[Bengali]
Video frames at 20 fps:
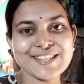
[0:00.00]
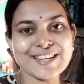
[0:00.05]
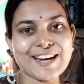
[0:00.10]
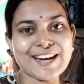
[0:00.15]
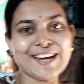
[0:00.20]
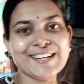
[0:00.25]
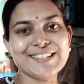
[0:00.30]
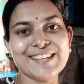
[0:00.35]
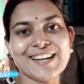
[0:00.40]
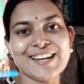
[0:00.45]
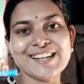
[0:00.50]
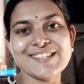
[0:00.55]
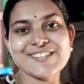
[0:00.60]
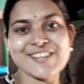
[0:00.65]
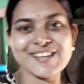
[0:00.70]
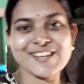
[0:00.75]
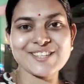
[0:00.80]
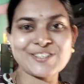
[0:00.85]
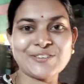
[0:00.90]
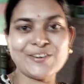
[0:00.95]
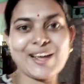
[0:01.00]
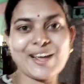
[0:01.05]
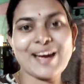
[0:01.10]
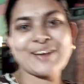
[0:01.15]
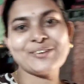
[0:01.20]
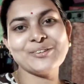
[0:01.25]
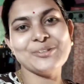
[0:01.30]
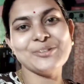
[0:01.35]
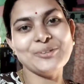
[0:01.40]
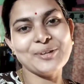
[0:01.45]
স্নান টান শেষ করে
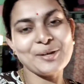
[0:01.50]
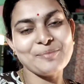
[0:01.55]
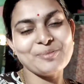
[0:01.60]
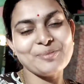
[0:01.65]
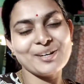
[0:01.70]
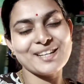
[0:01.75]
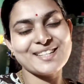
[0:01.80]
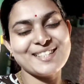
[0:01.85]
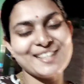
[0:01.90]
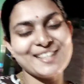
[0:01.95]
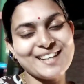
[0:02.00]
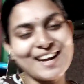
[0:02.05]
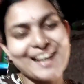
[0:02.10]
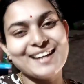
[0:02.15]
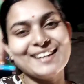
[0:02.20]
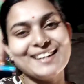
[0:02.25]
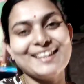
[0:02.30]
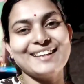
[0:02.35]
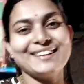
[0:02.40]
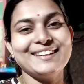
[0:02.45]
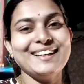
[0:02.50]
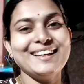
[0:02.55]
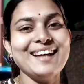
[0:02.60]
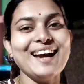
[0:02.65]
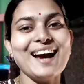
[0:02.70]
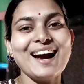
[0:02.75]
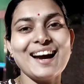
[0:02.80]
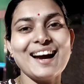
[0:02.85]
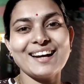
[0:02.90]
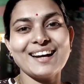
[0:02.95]
এখন ঢুকে পড়েছি রান্নাতে
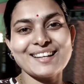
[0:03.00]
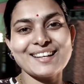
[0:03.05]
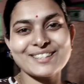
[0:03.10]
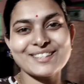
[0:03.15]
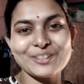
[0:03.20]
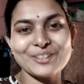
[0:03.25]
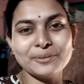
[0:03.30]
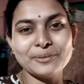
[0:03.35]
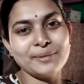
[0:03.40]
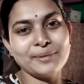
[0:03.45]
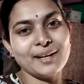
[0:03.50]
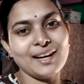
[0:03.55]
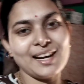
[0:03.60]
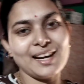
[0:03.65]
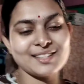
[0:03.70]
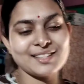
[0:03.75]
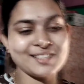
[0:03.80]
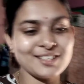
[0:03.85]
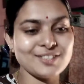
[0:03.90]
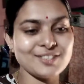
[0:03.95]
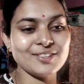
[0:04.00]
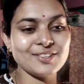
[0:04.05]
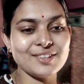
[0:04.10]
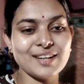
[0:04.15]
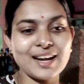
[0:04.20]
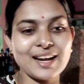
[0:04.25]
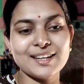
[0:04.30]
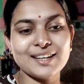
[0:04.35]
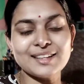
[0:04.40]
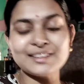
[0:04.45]
আর আজকে দুপুরে লাঞ্চের জন্য
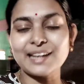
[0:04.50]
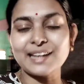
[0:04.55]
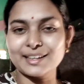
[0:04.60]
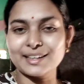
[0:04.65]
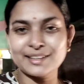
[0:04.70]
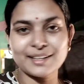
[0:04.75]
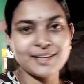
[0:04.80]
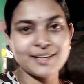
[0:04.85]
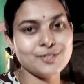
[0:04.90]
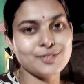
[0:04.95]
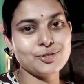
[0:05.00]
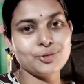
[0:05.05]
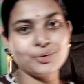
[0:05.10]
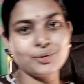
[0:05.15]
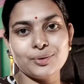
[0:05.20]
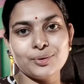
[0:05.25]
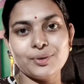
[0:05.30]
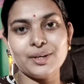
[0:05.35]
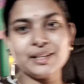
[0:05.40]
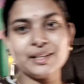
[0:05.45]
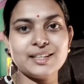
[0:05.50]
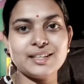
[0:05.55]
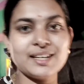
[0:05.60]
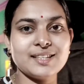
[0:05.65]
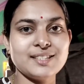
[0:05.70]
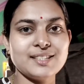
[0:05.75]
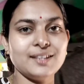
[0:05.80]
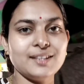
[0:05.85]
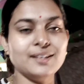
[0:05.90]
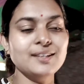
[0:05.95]
রান্না তাড়াতাড়ি শুরু করে
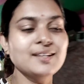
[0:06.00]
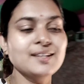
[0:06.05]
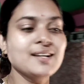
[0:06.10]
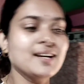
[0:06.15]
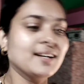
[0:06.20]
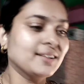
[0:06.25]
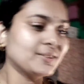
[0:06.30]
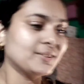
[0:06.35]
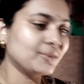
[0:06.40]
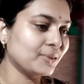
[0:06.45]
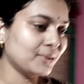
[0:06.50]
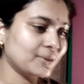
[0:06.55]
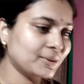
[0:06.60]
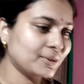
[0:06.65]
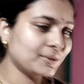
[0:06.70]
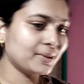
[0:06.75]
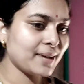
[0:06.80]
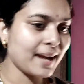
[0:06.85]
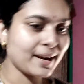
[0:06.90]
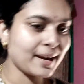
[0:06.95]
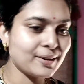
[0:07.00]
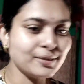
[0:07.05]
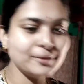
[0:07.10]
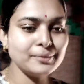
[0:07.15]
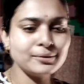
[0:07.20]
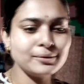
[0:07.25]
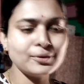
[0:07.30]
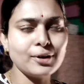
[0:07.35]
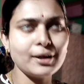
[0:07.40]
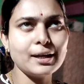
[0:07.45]
দিয়েছি তো এখন
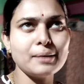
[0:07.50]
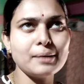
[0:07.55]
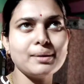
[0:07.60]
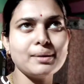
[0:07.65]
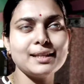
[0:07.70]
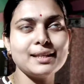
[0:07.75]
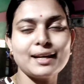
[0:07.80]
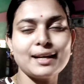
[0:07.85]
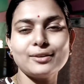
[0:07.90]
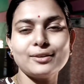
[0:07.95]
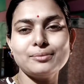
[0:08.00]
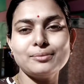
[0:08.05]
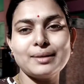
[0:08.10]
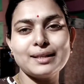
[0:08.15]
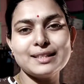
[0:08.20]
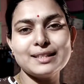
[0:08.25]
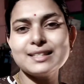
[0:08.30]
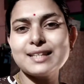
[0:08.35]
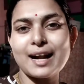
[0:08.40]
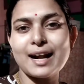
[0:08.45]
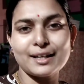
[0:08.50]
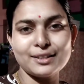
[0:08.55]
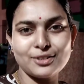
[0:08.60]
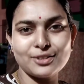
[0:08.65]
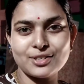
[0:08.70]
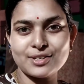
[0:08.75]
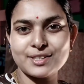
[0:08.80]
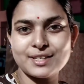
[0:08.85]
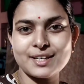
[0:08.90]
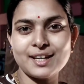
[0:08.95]
কটা বাজে এখন বাজে সাড়ে
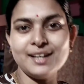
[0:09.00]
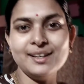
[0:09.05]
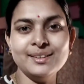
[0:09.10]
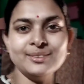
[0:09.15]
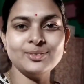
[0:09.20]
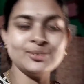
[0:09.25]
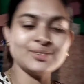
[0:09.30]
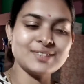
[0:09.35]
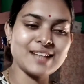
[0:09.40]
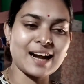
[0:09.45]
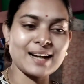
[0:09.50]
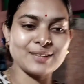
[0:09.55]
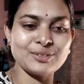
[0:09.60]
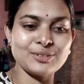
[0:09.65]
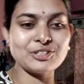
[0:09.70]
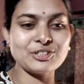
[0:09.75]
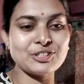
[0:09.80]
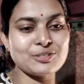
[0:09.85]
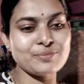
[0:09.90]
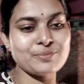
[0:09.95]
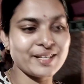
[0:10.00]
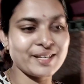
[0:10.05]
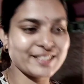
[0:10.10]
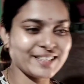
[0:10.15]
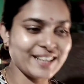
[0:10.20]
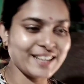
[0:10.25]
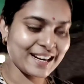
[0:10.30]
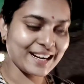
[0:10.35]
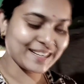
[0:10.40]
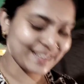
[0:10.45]
দশটা তো সাড়ে দশটার সময়
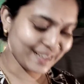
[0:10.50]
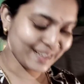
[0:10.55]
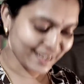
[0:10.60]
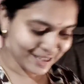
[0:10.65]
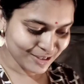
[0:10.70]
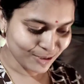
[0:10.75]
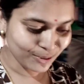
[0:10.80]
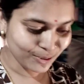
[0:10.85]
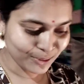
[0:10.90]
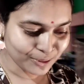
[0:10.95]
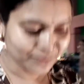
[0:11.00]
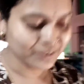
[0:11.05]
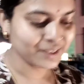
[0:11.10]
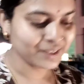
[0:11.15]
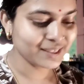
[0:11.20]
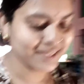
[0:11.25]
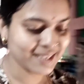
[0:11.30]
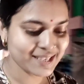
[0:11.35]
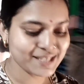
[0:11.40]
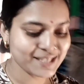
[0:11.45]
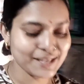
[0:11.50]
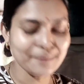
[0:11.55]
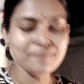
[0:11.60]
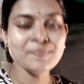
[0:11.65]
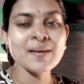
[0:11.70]
আজকে রান্নার কাজ শুরু করে দিয়েছি